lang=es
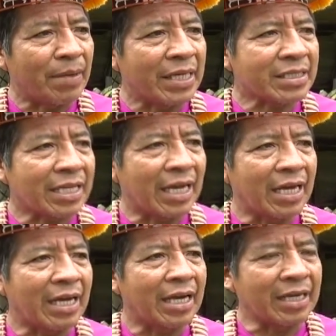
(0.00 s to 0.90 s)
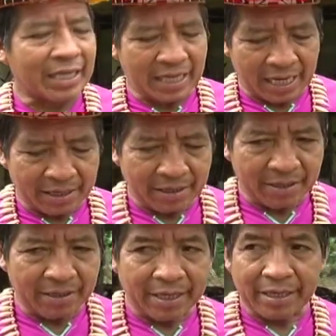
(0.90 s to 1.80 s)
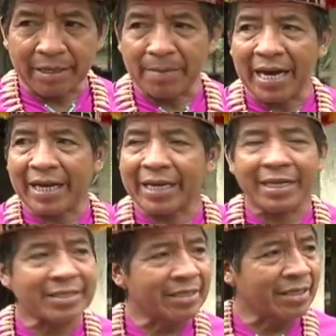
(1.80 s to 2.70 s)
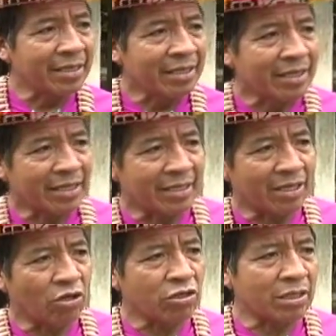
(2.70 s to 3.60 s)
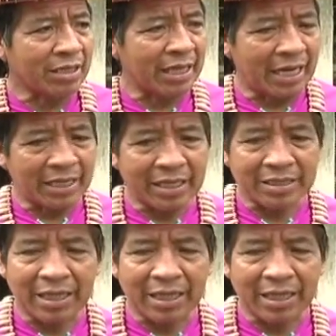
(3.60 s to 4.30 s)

pesca, aquí hay, eh, bagres, ya, los grandes